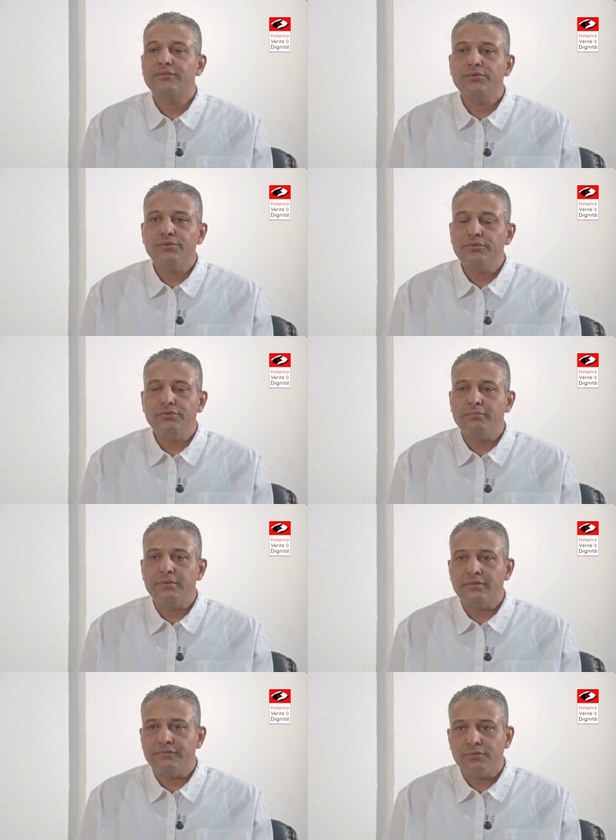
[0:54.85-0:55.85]
كل
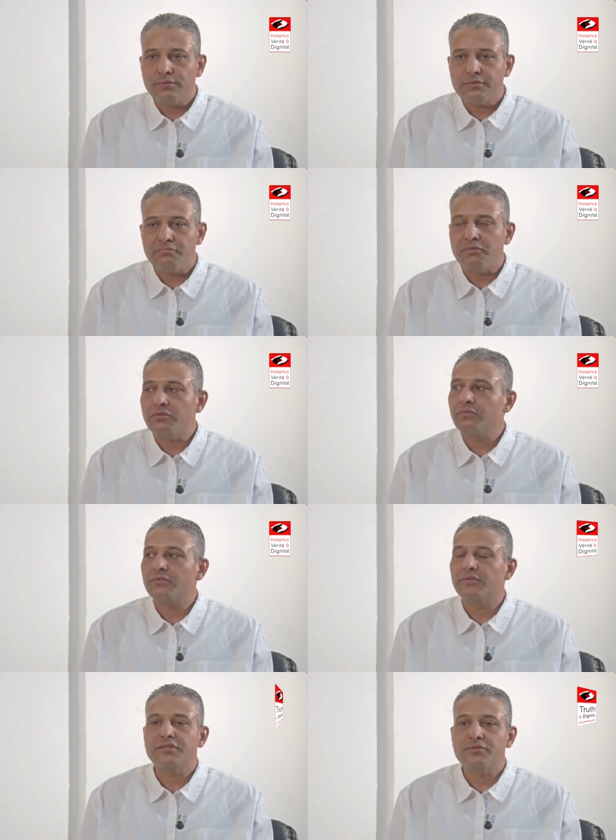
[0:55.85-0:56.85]
يوم فلوس من الاول
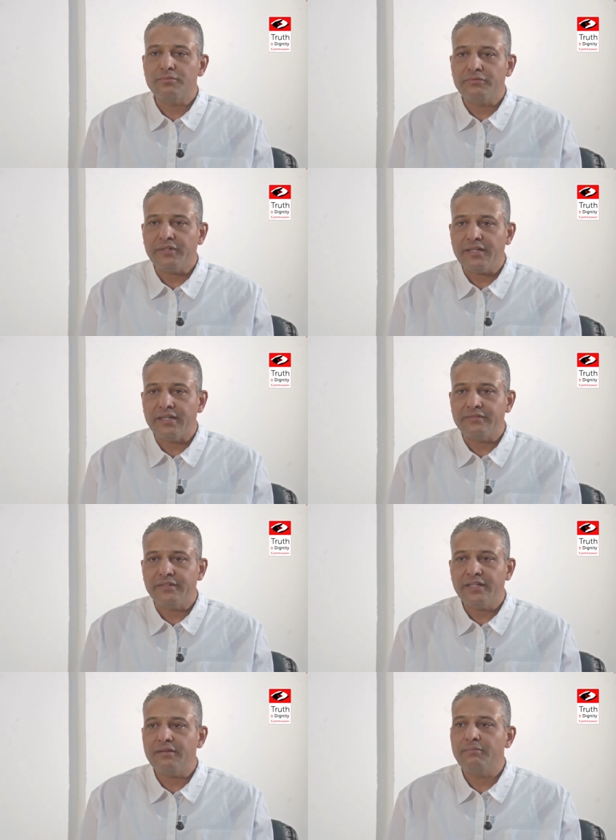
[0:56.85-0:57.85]
كنا نصبوا في حكايه
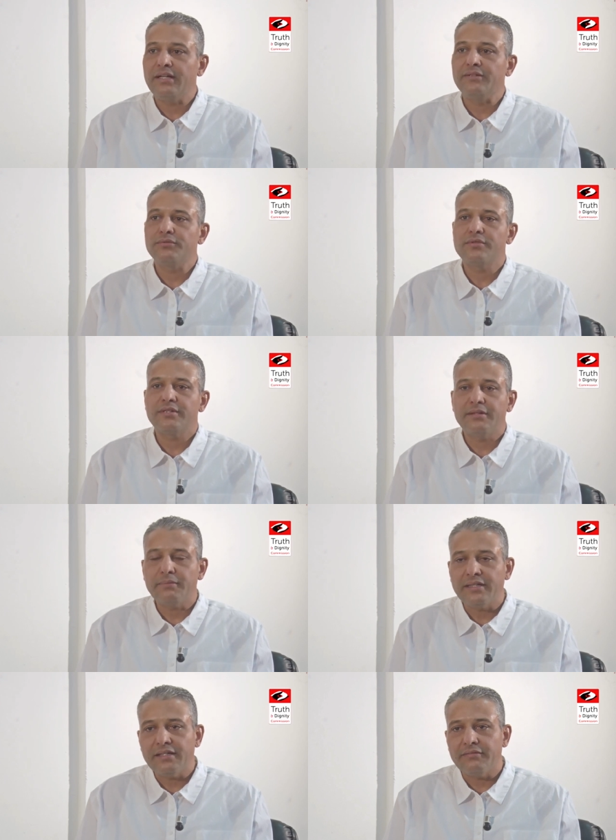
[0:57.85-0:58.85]
فارغ من بعد وصلنا
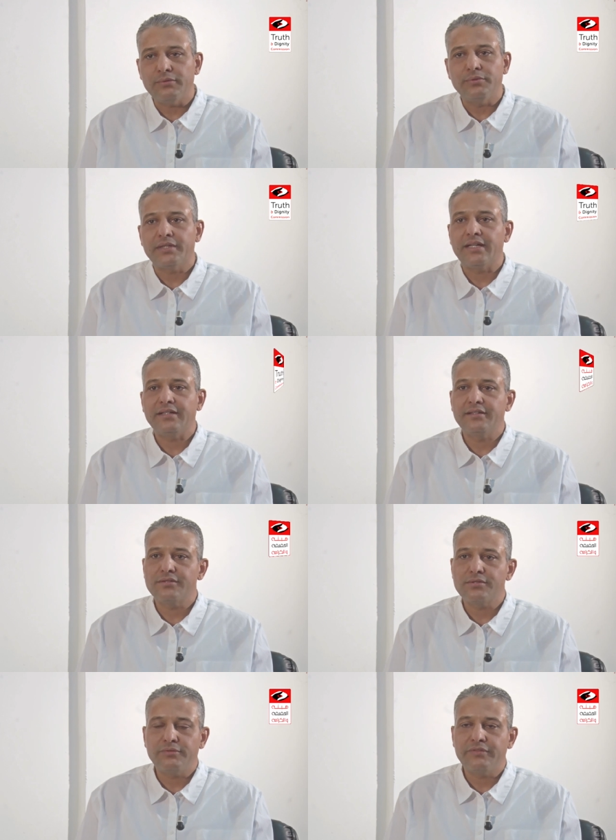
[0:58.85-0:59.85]
معناها في الويكاند
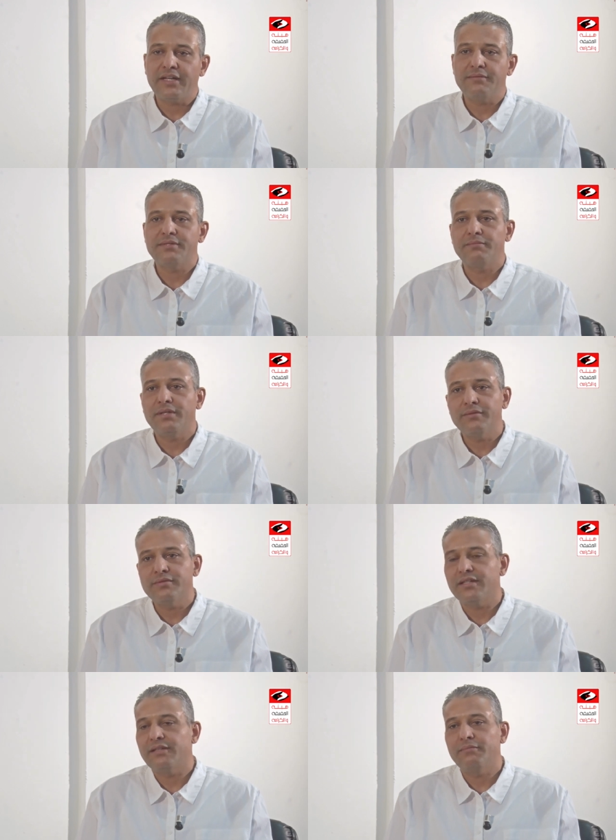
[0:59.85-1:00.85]
نصبوا في 500 و600
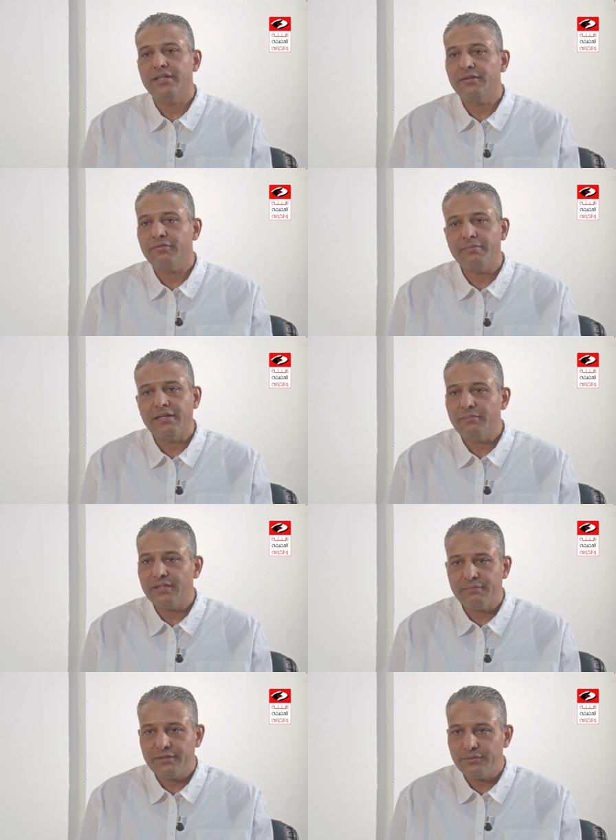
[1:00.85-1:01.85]

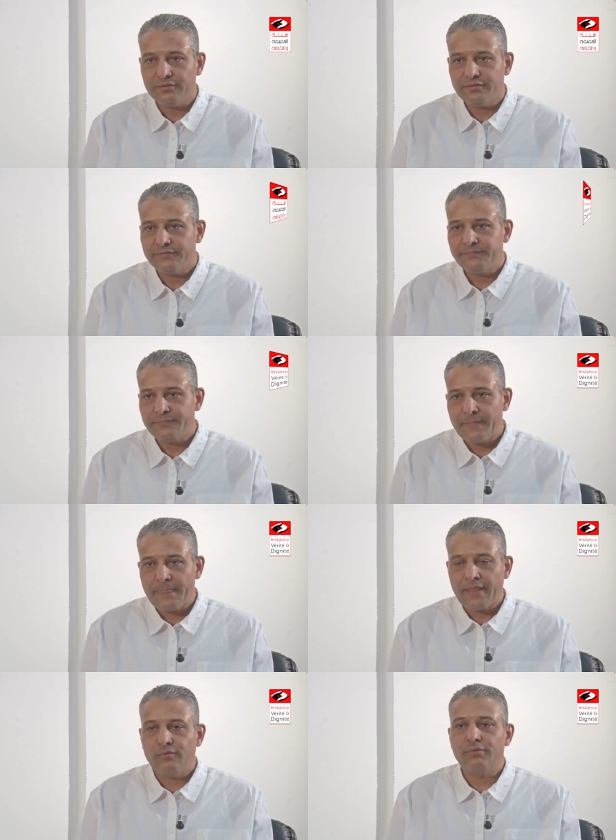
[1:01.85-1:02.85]
و800 مليون
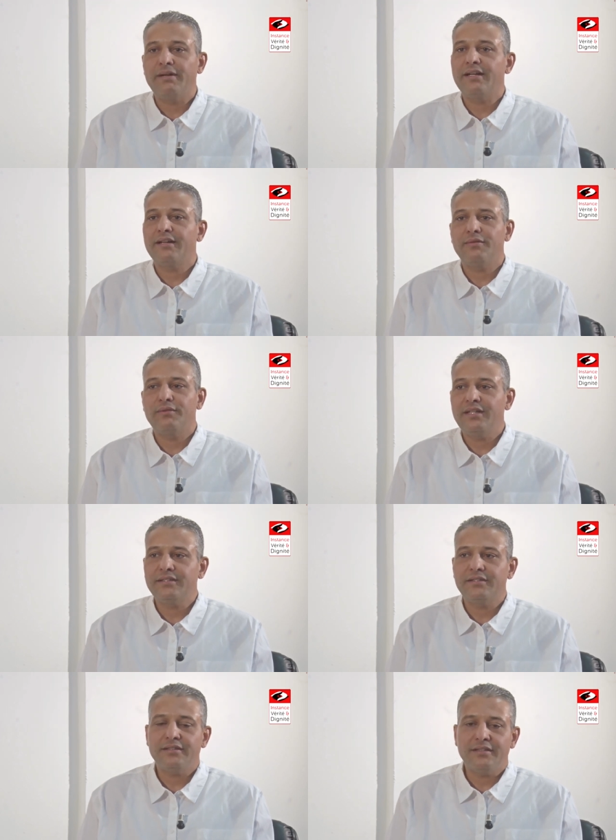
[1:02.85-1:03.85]
والبنك ولات